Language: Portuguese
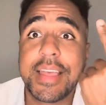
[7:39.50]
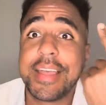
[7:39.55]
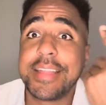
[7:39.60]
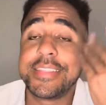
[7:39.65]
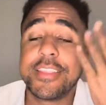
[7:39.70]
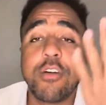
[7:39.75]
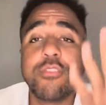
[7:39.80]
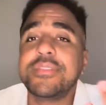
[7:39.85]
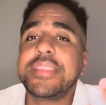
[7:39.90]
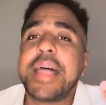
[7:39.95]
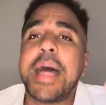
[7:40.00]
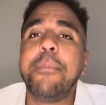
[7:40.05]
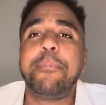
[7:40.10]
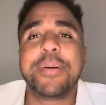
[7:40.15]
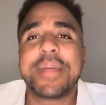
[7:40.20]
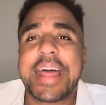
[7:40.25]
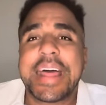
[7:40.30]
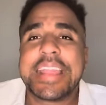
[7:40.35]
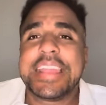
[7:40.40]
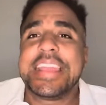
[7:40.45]
Não dá
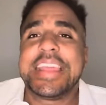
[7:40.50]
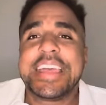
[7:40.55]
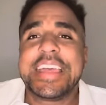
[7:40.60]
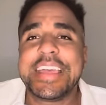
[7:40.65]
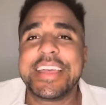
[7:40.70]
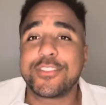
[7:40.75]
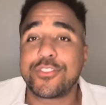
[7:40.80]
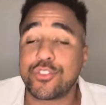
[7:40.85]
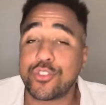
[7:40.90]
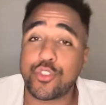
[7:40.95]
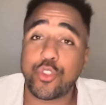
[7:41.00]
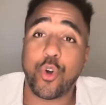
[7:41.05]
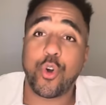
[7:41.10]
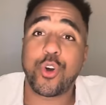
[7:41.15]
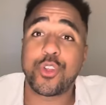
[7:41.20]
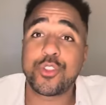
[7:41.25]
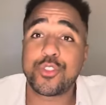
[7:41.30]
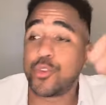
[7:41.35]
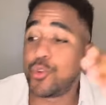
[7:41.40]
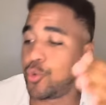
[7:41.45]
para ler
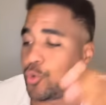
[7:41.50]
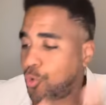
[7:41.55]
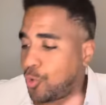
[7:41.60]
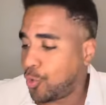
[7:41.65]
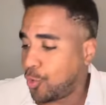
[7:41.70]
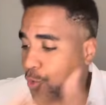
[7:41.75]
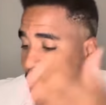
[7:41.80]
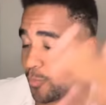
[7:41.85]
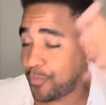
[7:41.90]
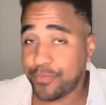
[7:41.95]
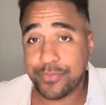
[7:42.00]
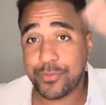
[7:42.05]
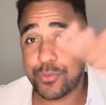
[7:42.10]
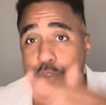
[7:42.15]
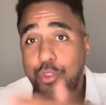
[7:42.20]
todo